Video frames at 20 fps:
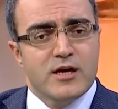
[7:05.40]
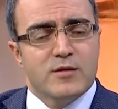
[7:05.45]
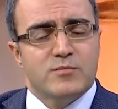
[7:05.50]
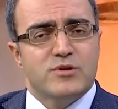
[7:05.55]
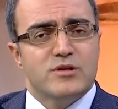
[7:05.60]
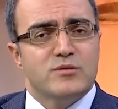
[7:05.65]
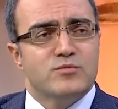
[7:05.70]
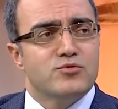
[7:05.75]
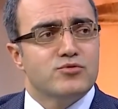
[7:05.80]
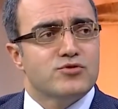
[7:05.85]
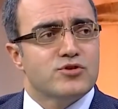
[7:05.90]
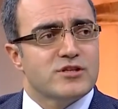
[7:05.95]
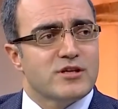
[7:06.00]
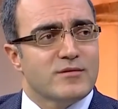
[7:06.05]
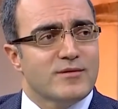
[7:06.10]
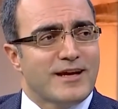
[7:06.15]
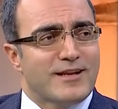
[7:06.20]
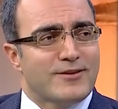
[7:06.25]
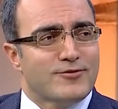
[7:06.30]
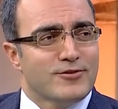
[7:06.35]
Bir mucize
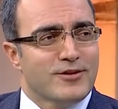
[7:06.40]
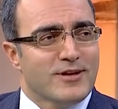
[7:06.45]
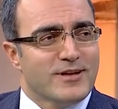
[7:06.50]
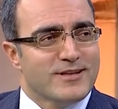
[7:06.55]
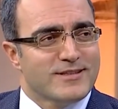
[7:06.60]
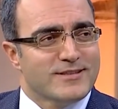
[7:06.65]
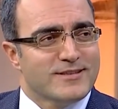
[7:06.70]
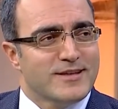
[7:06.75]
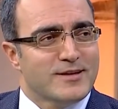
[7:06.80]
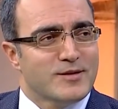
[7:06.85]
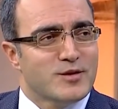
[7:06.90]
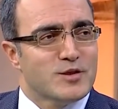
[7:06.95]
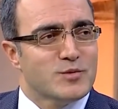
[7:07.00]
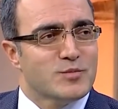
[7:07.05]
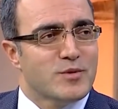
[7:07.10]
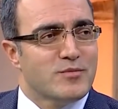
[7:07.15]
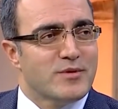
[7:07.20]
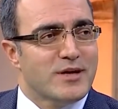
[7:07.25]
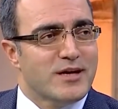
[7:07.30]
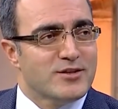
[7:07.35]
bekliyorlar hastalar.
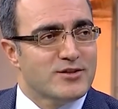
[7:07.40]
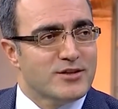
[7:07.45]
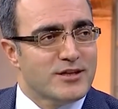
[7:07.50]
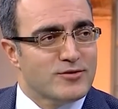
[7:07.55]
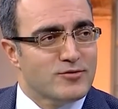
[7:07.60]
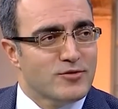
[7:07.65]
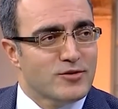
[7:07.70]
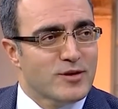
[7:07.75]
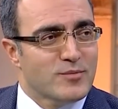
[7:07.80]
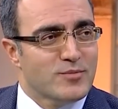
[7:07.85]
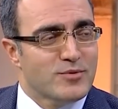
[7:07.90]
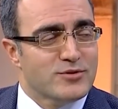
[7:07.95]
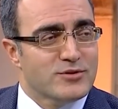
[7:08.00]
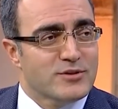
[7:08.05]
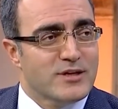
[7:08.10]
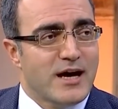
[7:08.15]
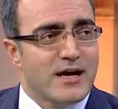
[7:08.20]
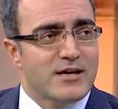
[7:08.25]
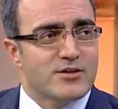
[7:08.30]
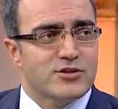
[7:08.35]
Dizime bir enjeksiyon yapılsın,
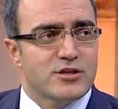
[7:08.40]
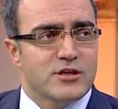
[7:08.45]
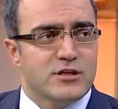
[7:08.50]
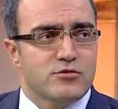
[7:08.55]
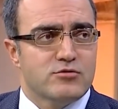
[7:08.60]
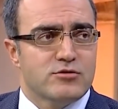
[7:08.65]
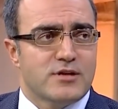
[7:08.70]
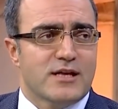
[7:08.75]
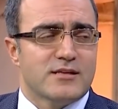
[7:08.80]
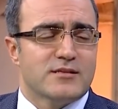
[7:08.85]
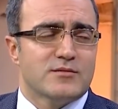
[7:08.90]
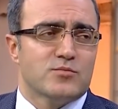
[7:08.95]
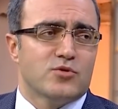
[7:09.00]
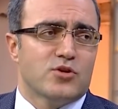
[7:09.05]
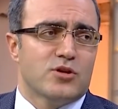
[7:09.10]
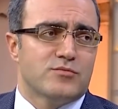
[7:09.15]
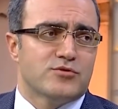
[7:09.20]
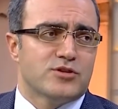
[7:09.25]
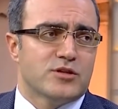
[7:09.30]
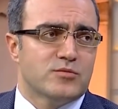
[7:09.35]
her şey düzelsin.
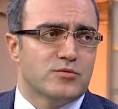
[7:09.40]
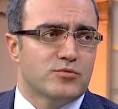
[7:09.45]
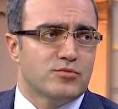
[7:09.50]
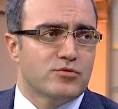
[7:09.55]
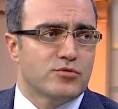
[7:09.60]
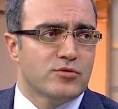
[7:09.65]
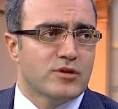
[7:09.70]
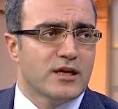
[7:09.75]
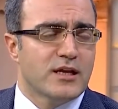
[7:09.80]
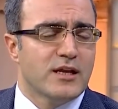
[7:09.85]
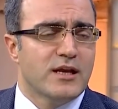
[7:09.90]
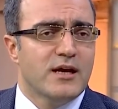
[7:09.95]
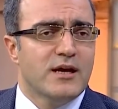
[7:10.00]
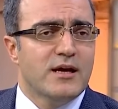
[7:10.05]
Böyle bir şey mümkün değil.